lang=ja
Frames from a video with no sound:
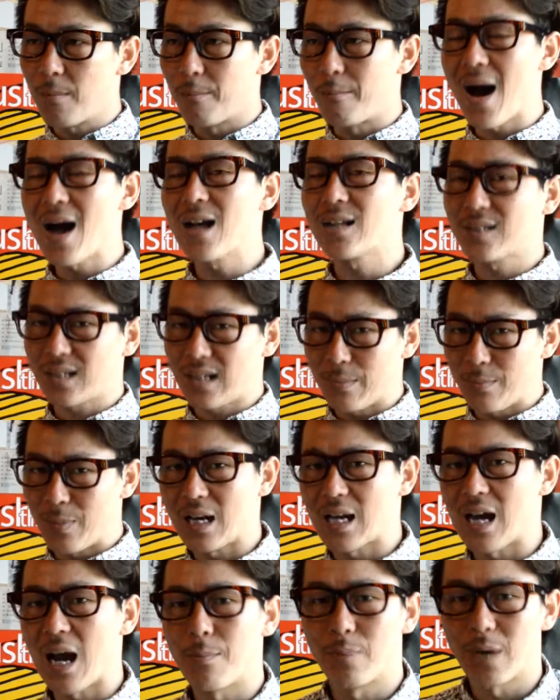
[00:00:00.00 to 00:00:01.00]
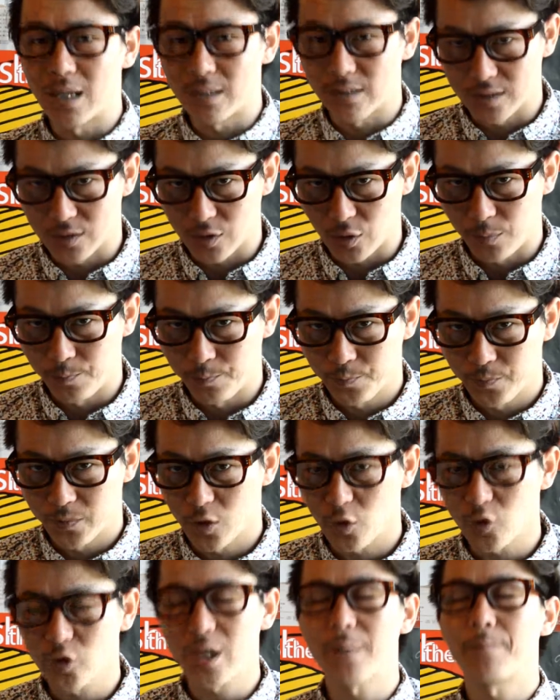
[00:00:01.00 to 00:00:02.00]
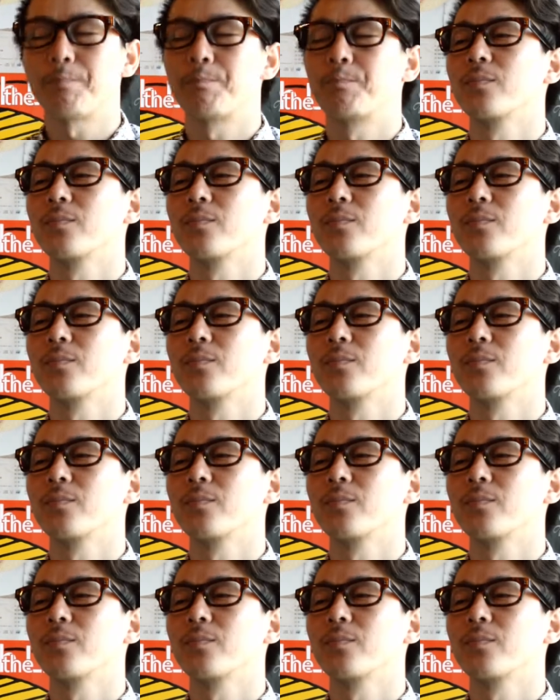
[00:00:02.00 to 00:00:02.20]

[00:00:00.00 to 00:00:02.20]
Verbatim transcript: マンスリーピックアップアーティスト。そして、